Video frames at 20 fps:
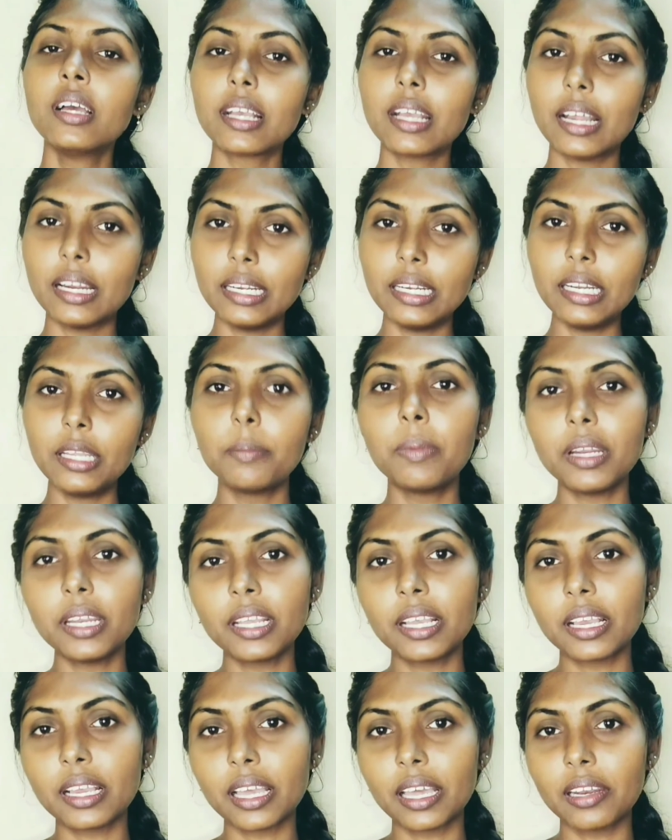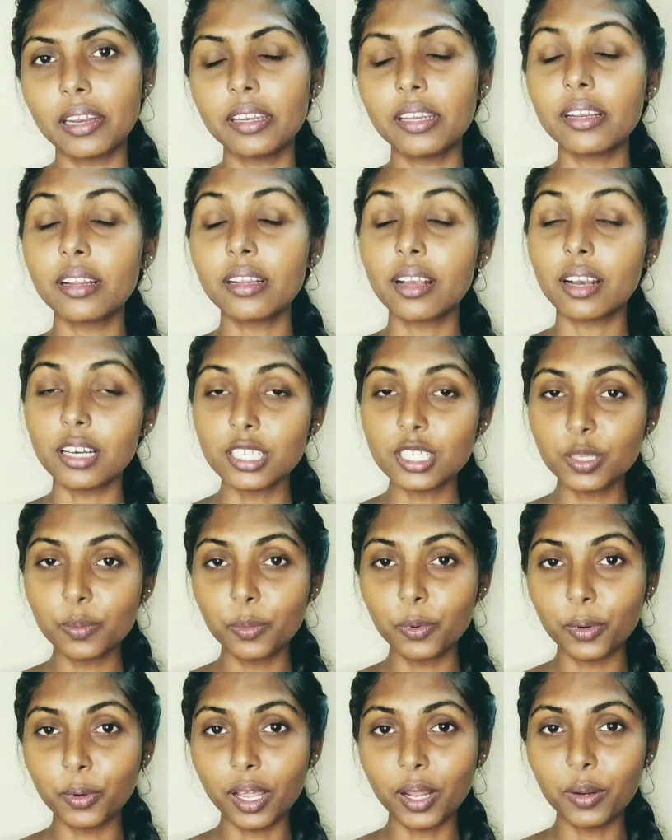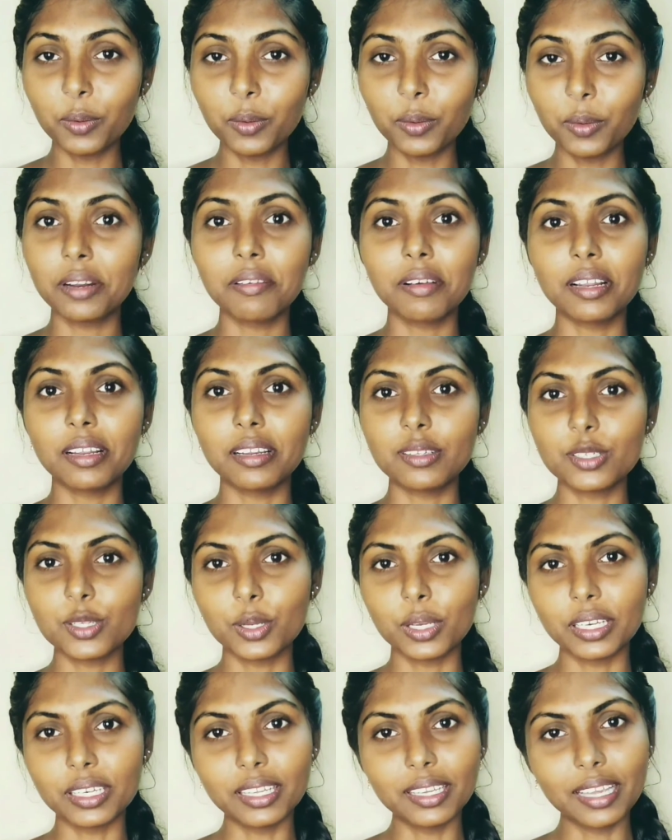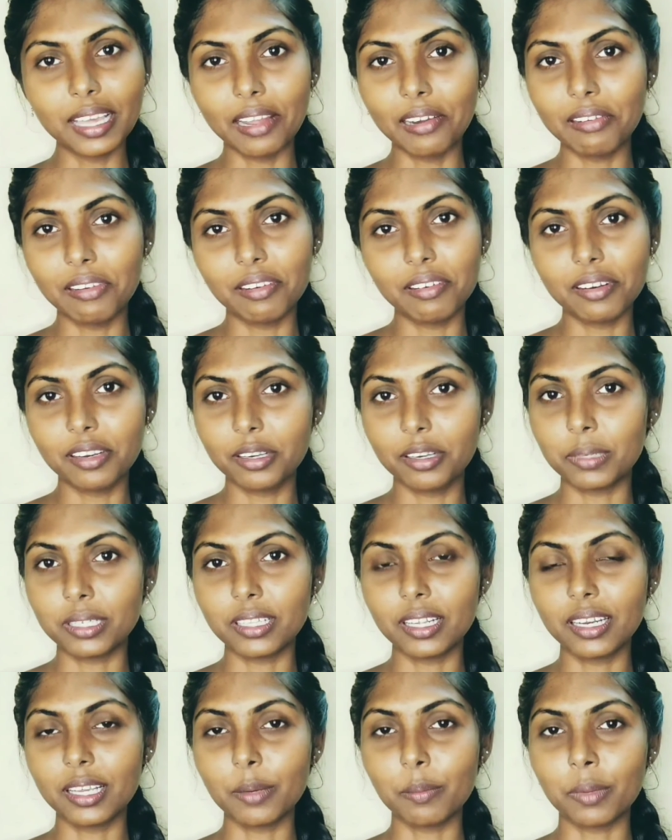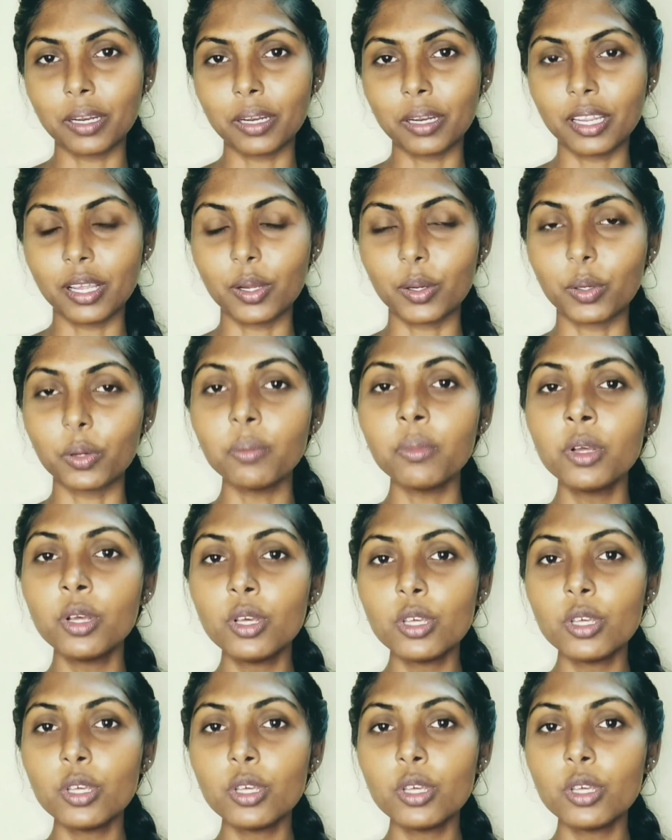கண்டிப்பாக நீங்கள் கேரட்டின் காசு போனாலும் பரவாயில்லன்னு சொல்லிட்டு கேரட்டின் ட்ரீட்மெண்ட் தான் நீங்கள் பண்ணி ஆகணும்